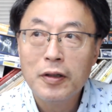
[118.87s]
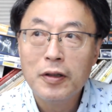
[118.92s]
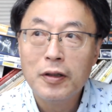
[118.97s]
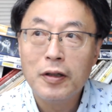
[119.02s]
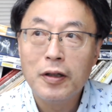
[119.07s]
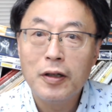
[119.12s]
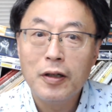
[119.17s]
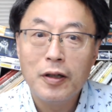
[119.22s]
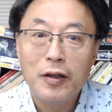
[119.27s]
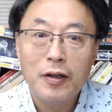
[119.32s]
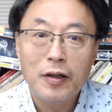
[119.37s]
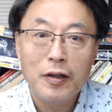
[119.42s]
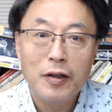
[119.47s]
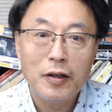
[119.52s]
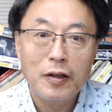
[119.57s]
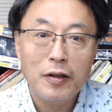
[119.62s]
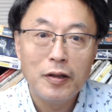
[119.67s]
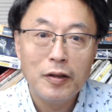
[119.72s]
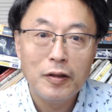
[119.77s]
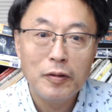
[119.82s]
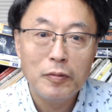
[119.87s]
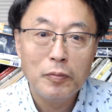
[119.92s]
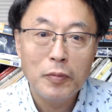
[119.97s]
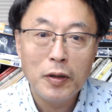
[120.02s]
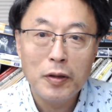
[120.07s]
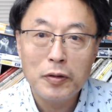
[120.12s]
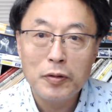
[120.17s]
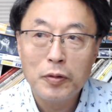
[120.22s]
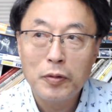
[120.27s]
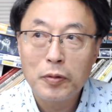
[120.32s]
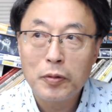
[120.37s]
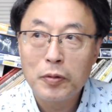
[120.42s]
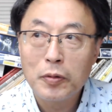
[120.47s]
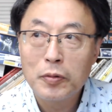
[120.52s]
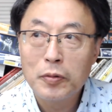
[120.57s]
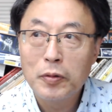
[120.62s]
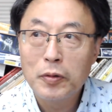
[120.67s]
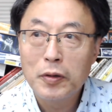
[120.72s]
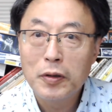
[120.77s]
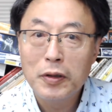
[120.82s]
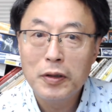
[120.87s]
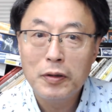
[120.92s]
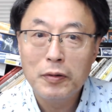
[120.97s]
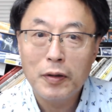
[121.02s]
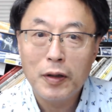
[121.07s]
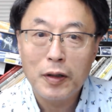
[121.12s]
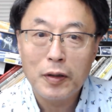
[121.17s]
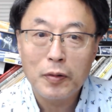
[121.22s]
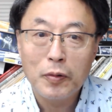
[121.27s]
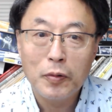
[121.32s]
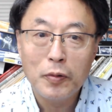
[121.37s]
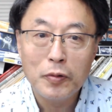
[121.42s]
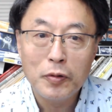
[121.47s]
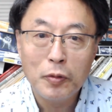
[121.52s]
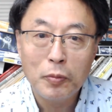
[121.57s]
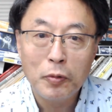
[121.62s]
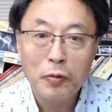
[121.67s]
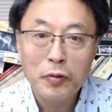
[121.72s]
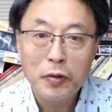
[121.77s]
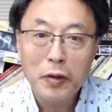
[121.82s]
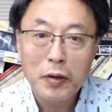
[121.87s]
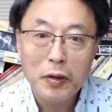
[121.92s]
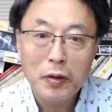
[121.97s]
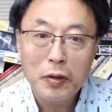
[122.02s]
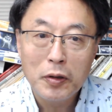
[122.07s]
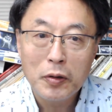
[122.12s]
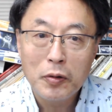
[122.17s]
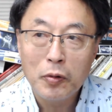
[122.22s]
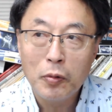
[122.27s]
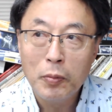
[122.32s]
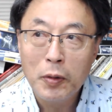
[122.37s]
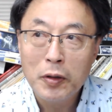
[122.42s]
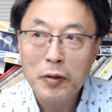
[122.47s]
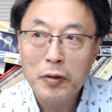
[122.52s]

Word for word: えまいろいろその時はこう予防的にコメン